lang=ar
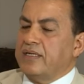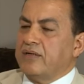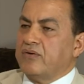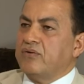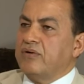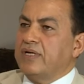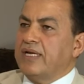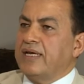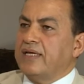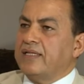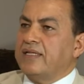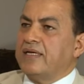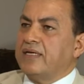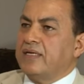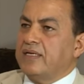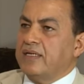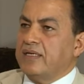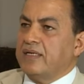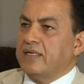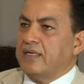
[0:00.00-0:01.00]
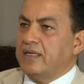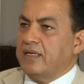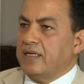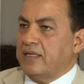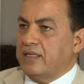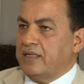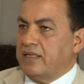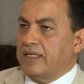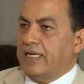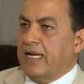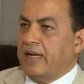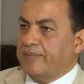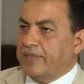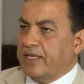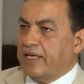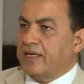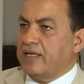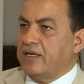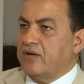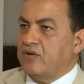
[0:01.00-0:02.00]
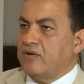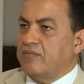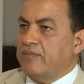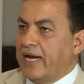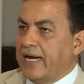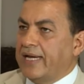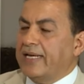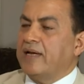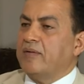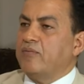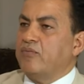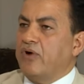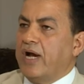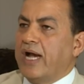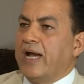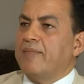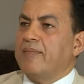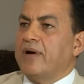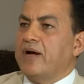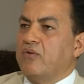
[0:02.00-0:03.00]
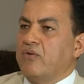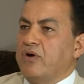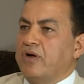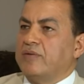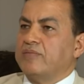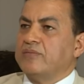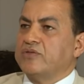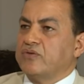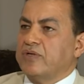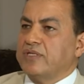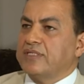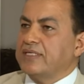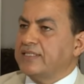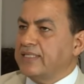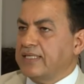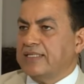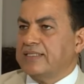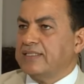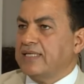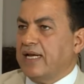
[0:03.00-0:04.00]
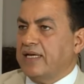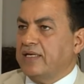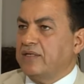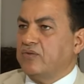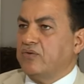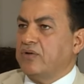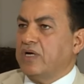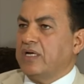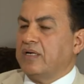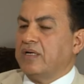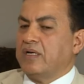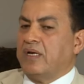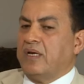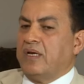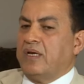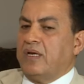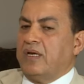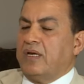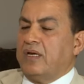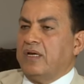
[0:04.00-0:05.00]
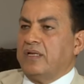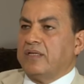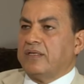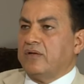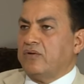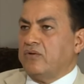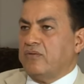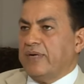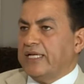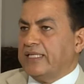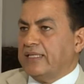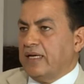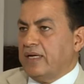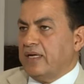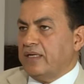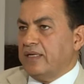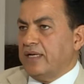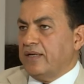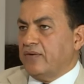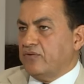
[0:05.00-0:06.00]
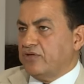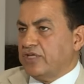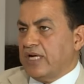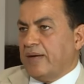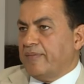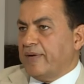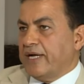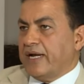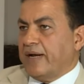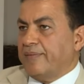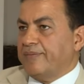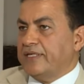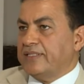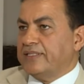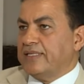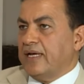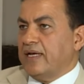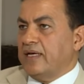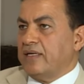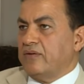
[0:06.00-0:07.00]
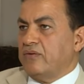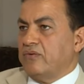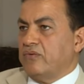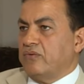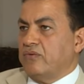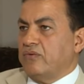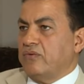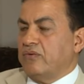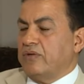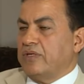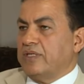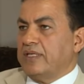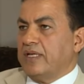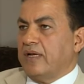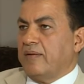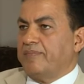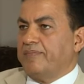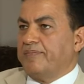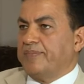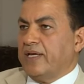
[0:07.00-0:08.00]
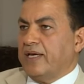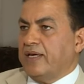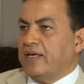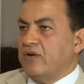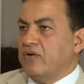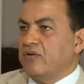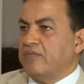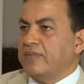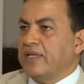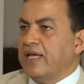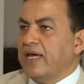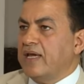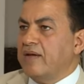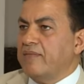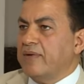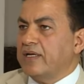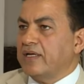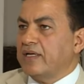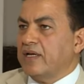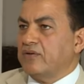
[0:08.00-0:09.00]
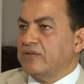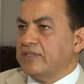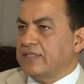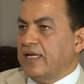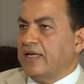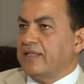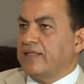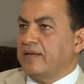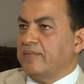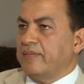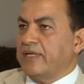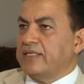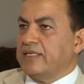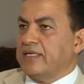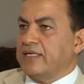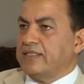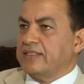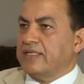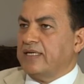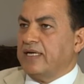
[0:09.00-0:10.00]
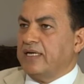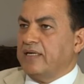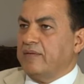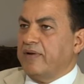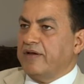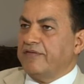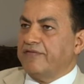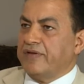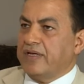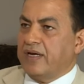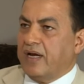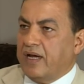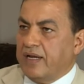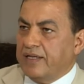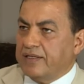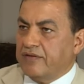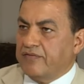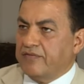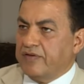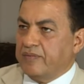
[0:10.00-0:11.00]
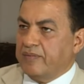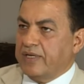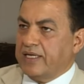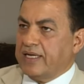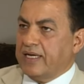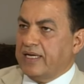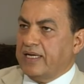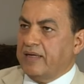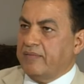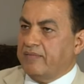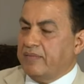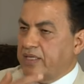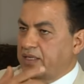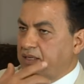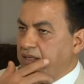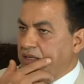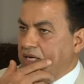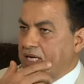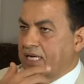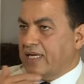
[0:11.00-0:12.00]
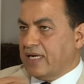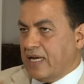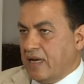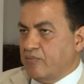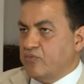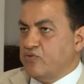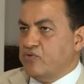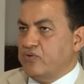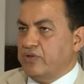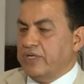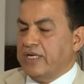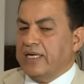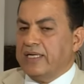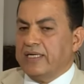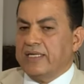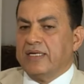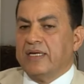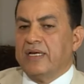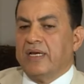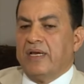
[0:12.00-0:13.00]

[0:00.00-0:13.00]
كل هذه اللي عم تحكيهم حلب وحما وحمص وكذا سنستعيدها قلت له متى لانه شعبك عم يسال وانت بتحكيهم دائما كاستاذ المدرسه يعني ما في عاطفه بالكلام غير ابوه يعني